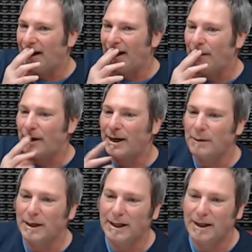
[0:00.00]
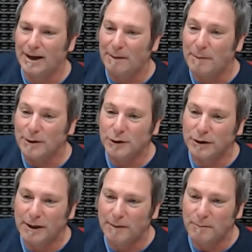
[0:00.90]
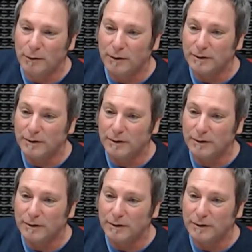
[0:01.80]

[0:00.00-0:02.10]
la, variabilidad del espacio-tiempo